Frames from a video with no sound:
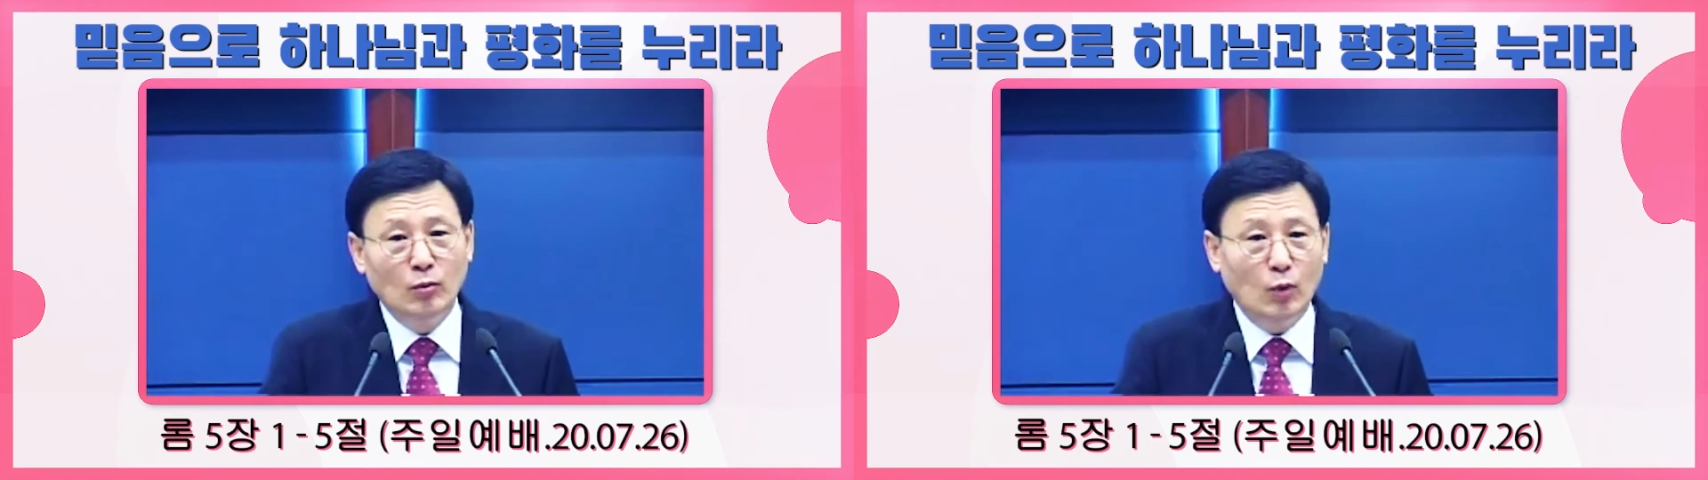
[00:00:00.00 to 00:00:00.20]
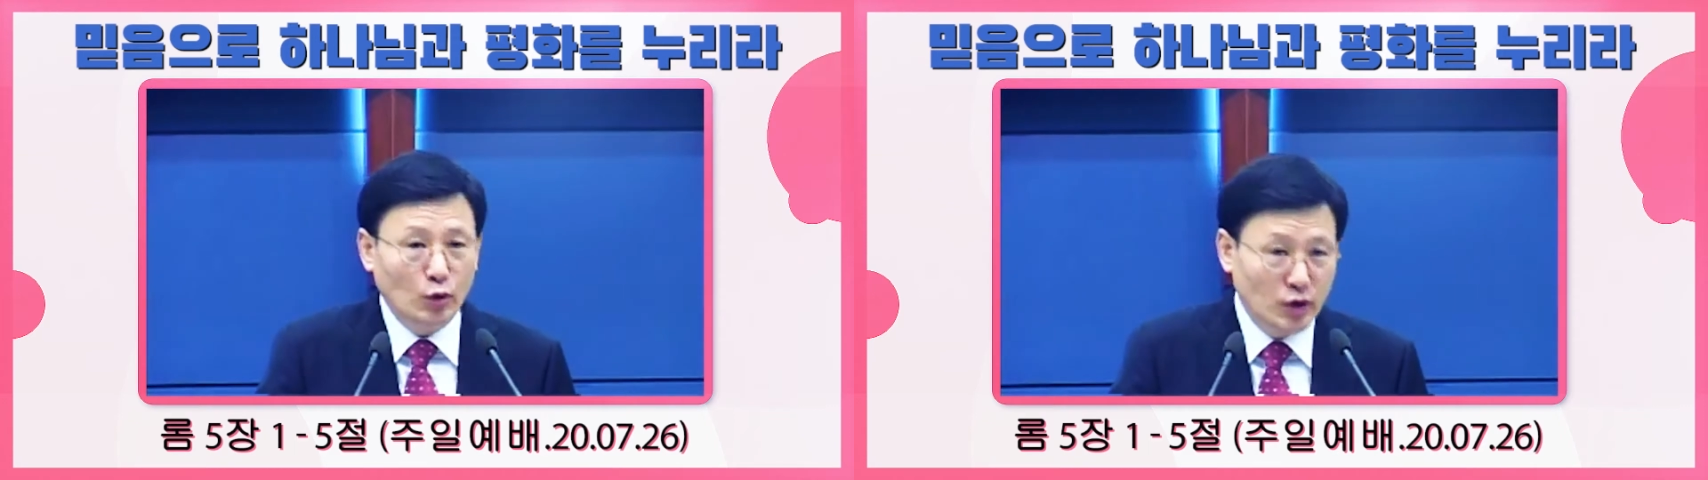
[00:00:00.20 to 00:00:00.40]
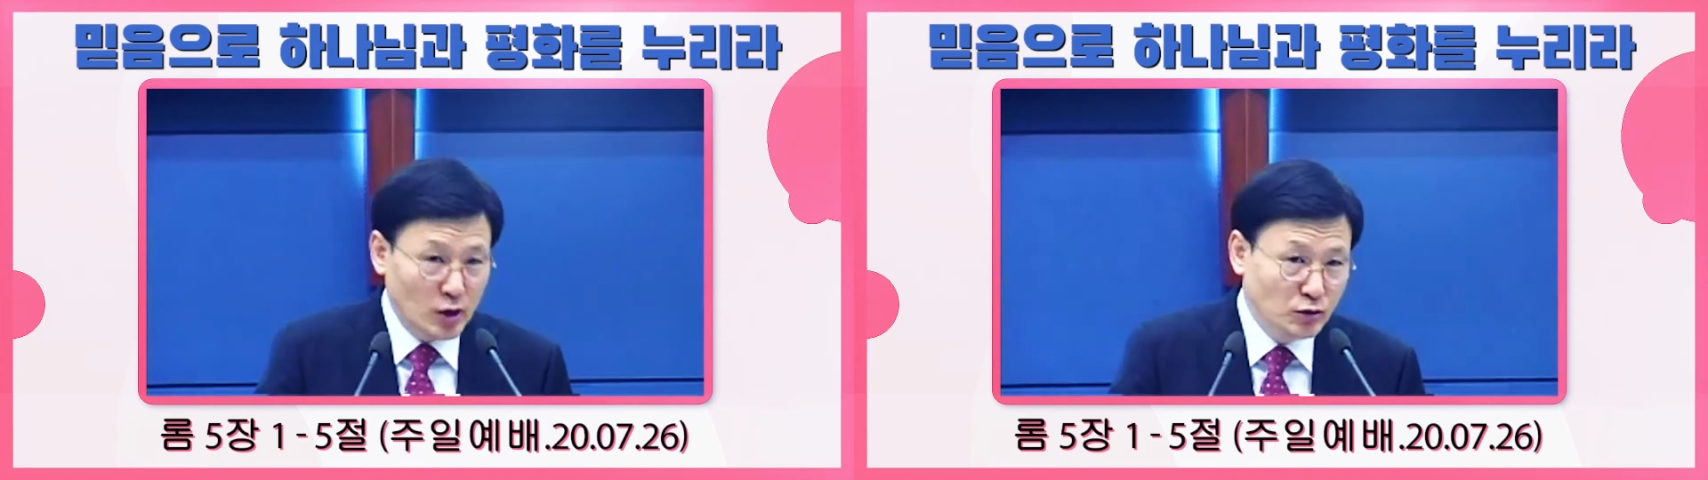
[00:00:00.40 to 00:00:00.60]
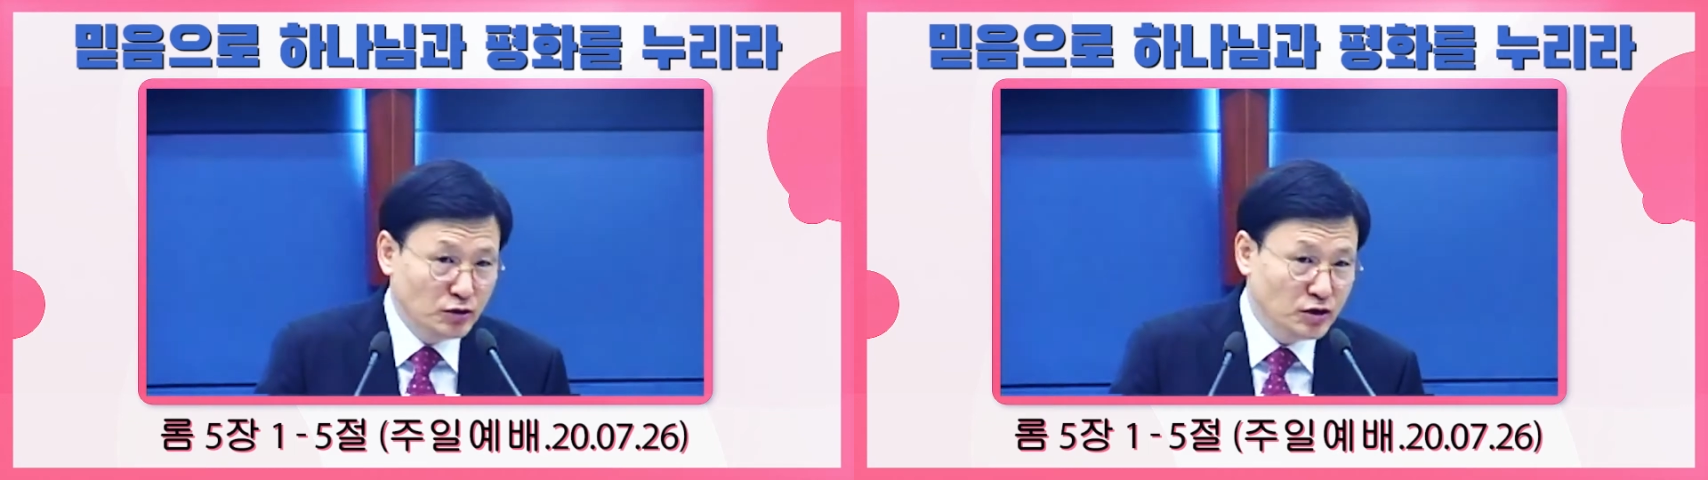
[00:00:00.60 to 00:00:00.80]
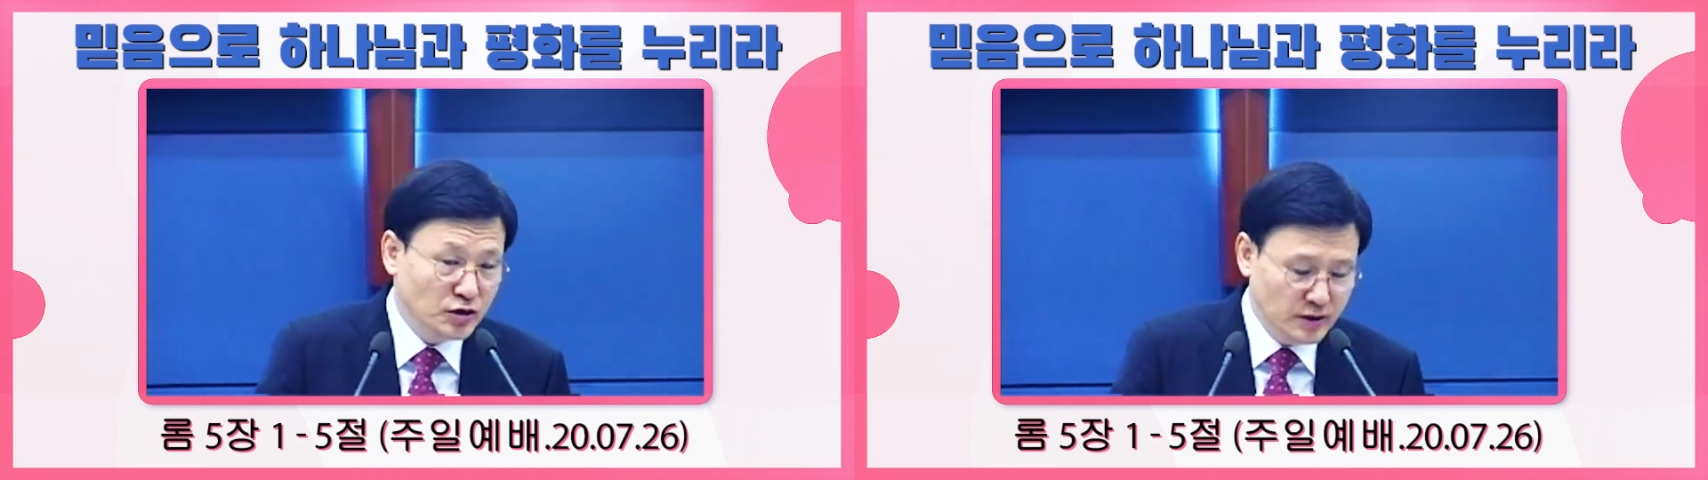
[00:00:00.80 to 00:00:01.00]
모델로
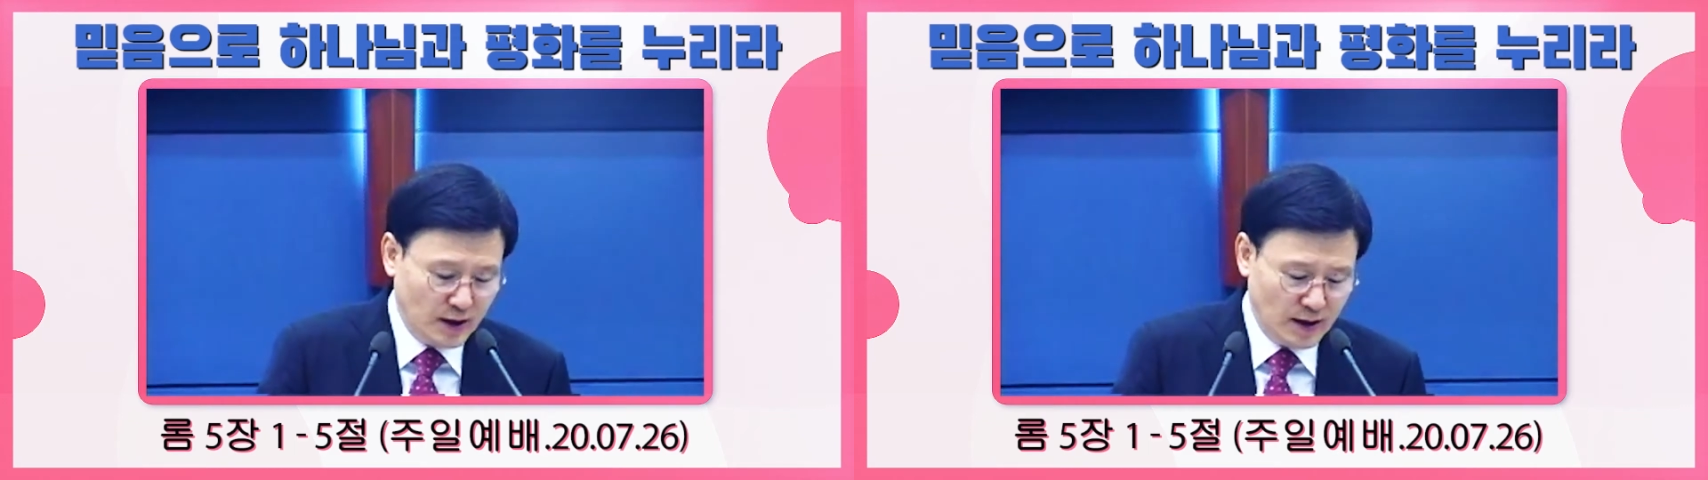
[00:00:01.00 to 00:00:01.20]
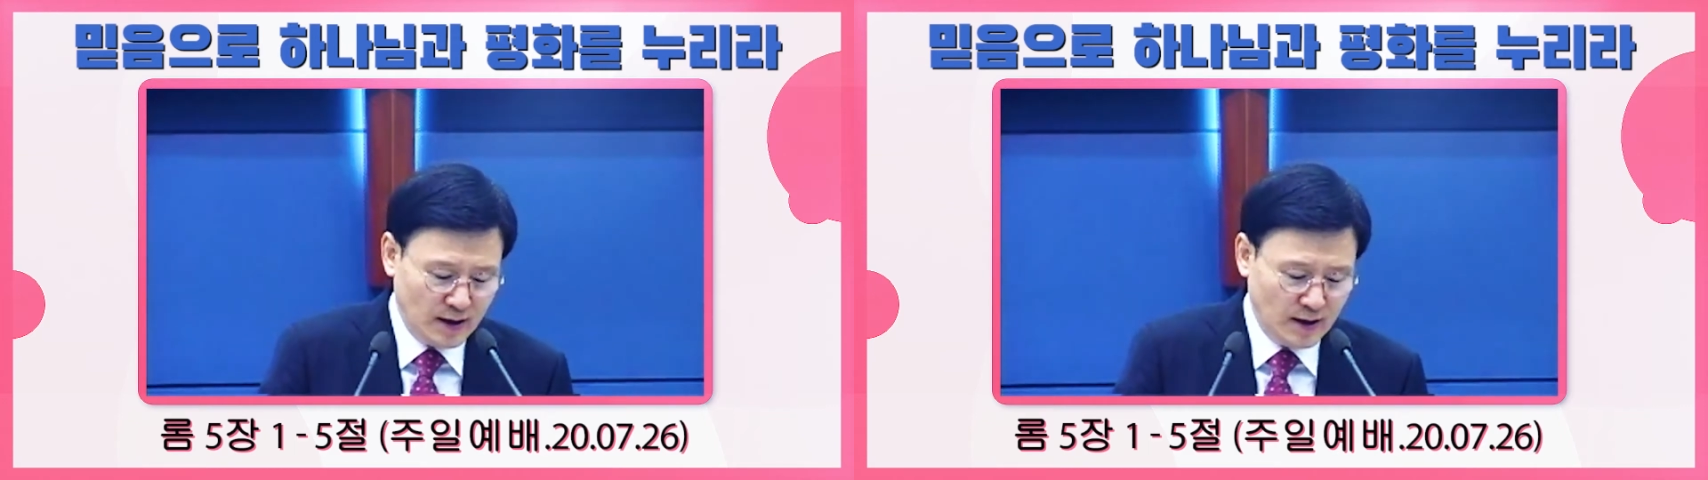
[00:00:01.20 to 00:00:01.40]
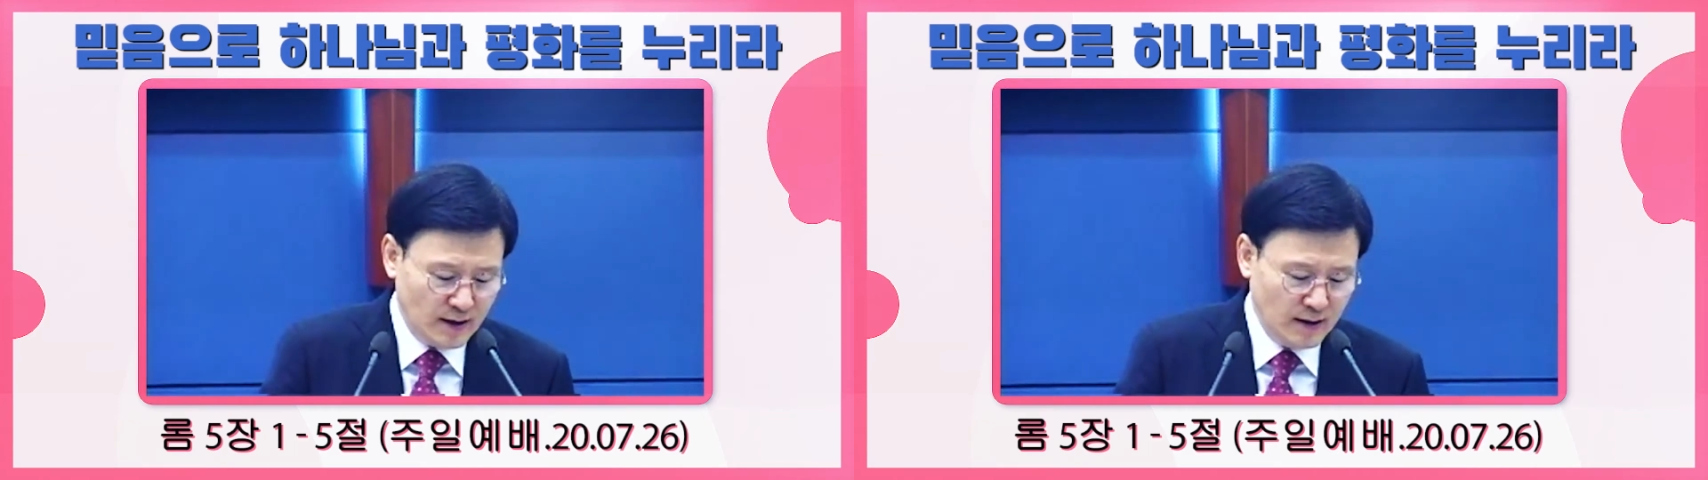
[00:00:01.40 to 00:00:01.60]
쓰셨다.